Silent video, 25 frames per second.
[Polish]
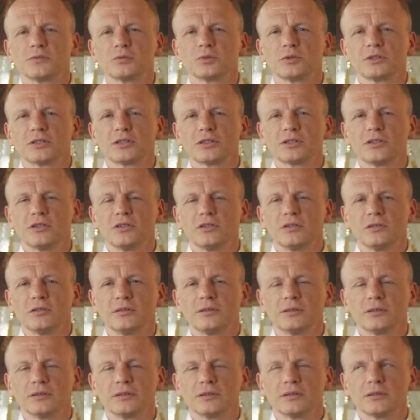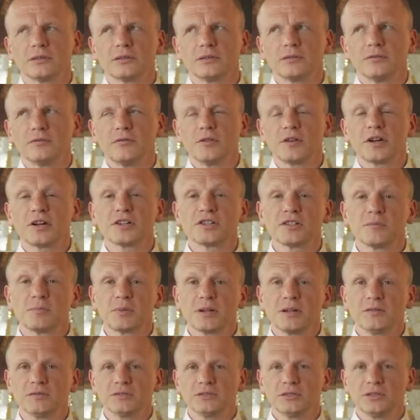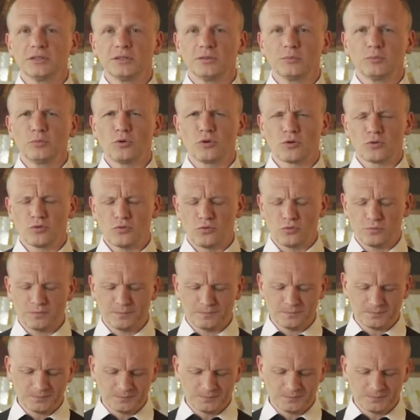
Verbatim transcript: w których wyraża prawdę o Bogu.